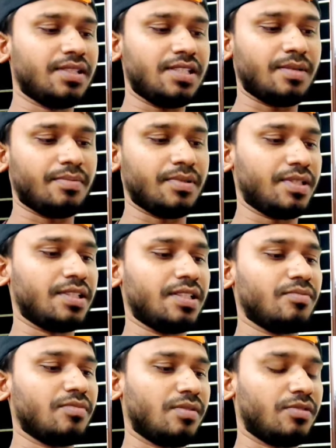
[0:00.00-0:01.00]
আমি আছি আপনাদের
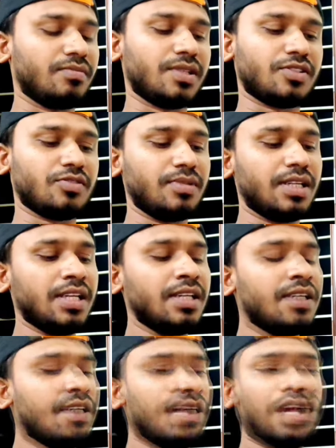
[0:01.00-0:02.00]
সাথে মোহাম্মদ মাসুম
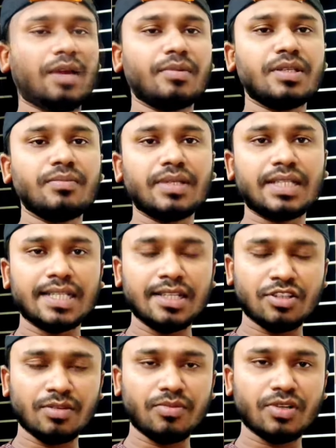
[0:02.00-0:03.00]
বিল্লাহ আমি
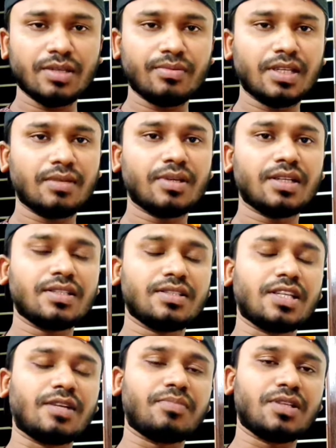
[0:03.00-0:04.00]
মেডিকেল সম্পর্কে প্রায় আমার
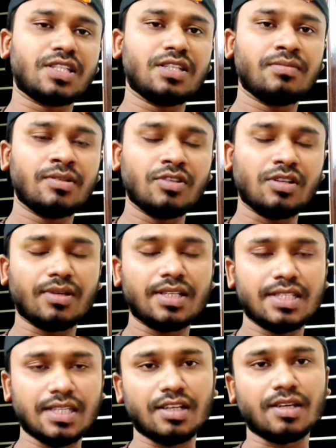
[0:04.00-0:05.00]
চার পাঁচটি ভিডিও আমার
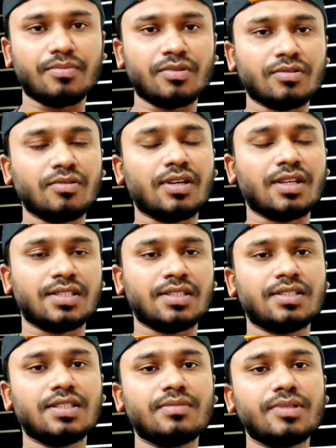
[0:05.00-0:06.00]
এই চ্যানেলে আপলোড করা
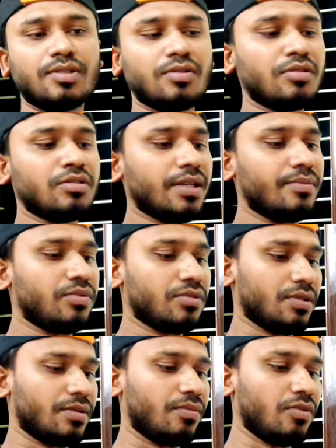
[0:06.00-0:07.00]
আছে যে ভিডিওগুলোতে
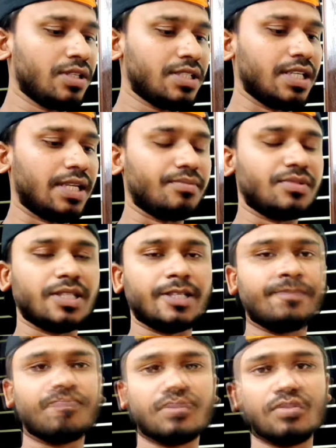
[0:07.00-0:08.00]
আমি বলেছিলাম যে
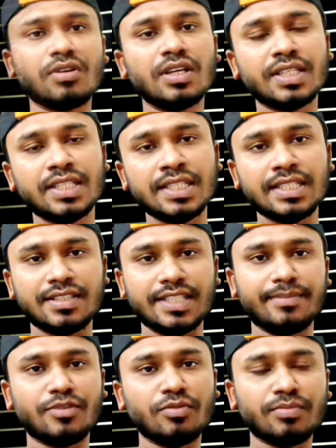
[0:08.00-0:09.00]
শরীরে কি কি
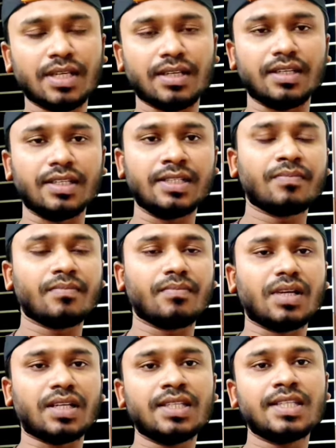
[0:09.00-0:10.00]
সিমটম থাকলে
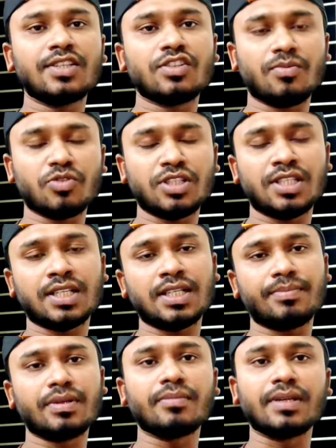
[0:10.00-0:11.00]
বা কি কি সমস্যা
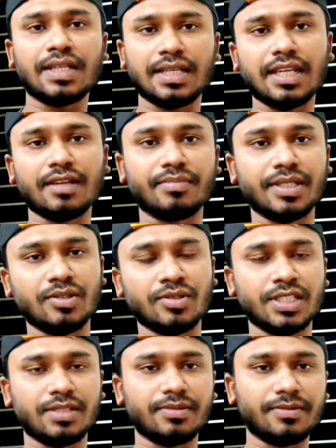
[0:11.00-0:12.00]
থাকলে আপনার মেডিকেল আনফিট
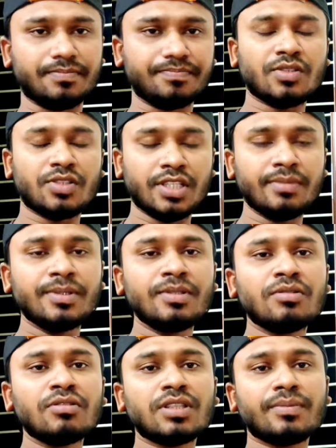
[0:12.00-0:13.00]
হয়ে যাবেন তো সেই
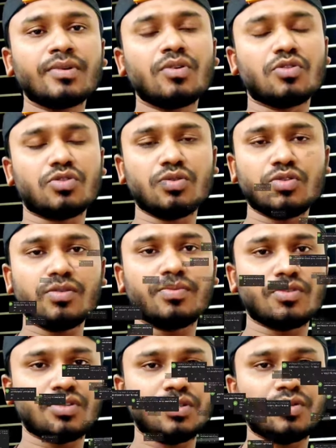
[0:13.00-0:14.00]
ভিডিওগুলোতে আপনারা অসংখ্য
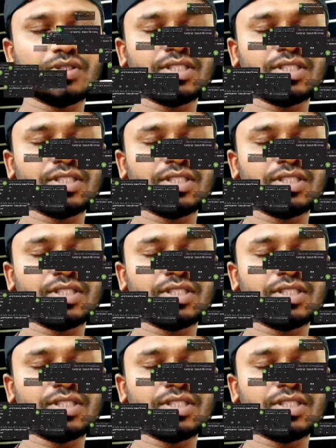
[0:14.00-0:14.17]
প্রশ্ন